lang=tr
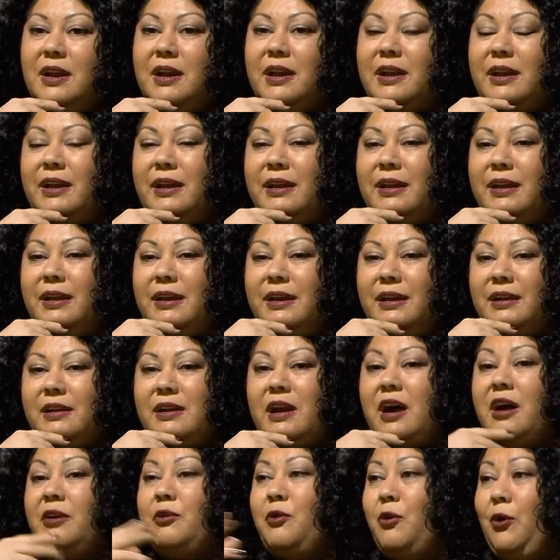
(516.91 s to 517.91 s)
E,
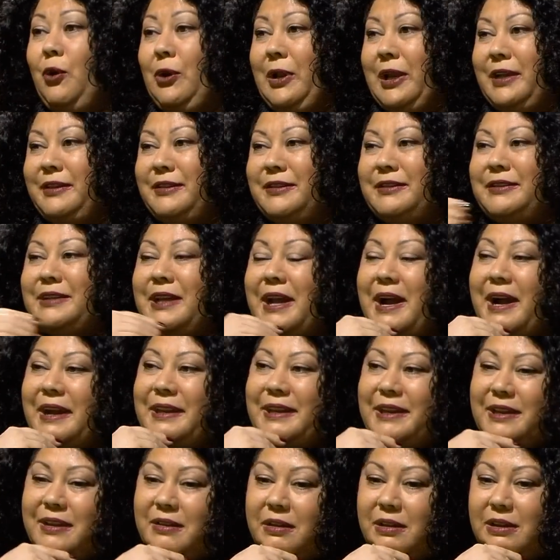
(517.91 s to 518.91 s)
kan öyledir.
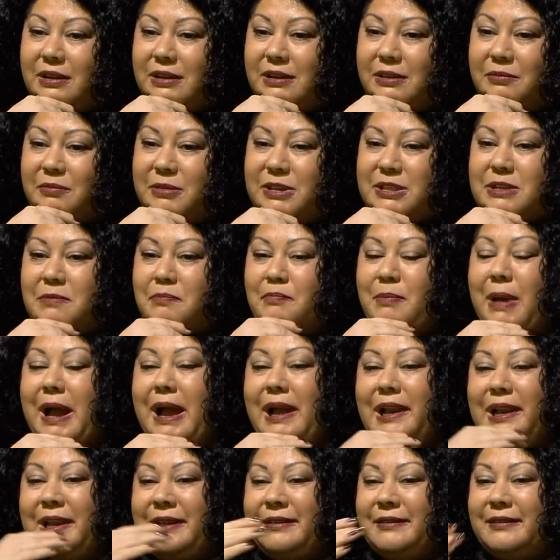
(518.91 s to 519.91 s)
Yani e, mesela
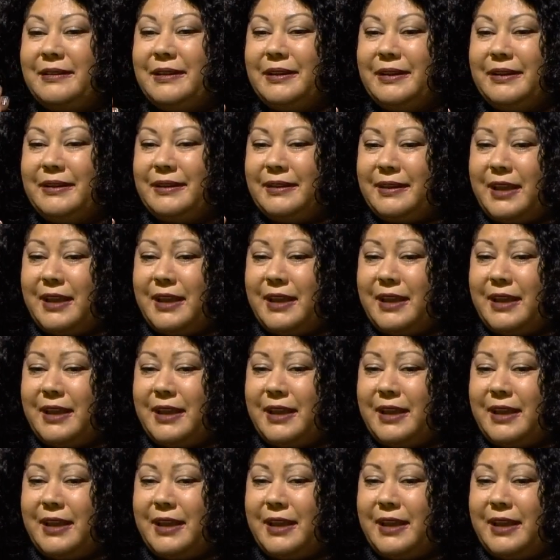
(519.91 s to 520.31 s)
Berlin e,